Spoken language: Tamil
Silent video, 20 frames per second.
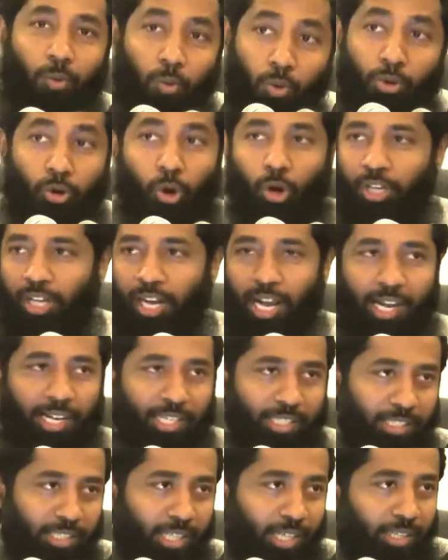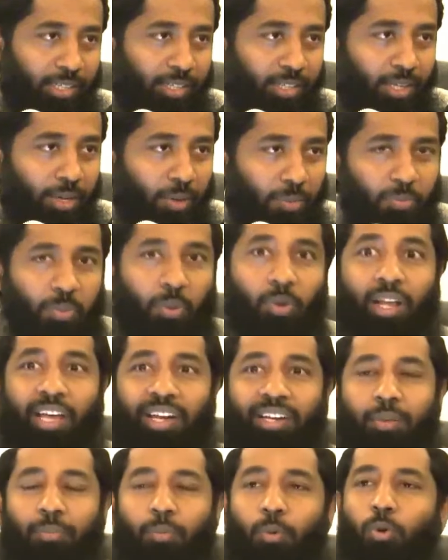உள் ரோடுகளால் என்ன செஞ்சார்
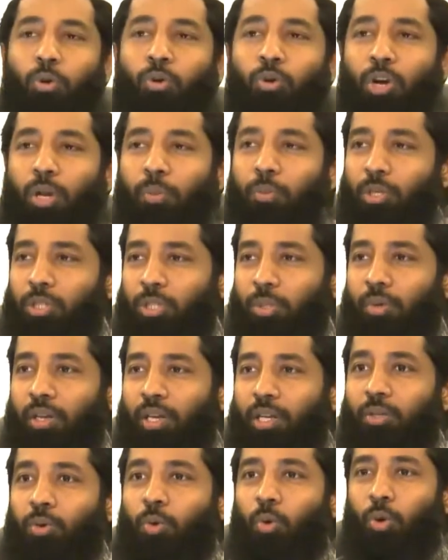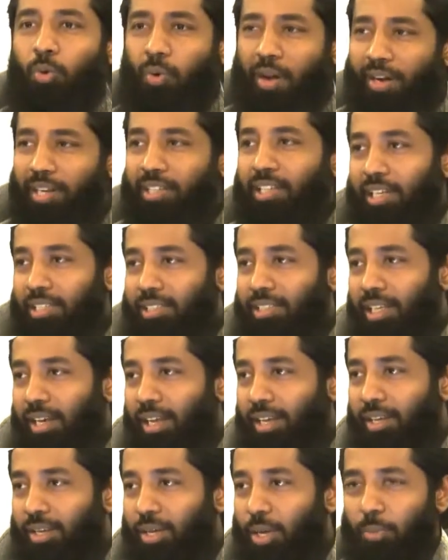போனார் இப்போ உள் ரோடை பொறுத்த வரைக்கும் ஒரு வாகனம் தான் என்ன
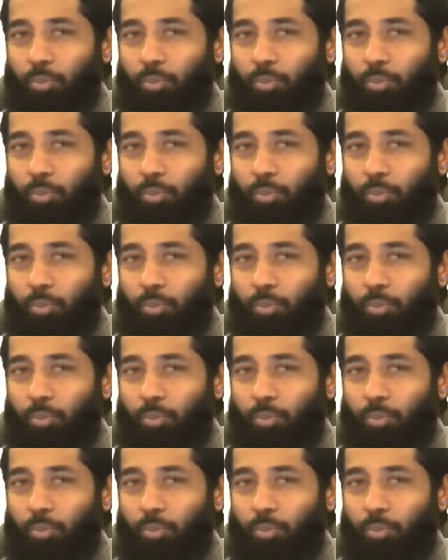செய்யலாம்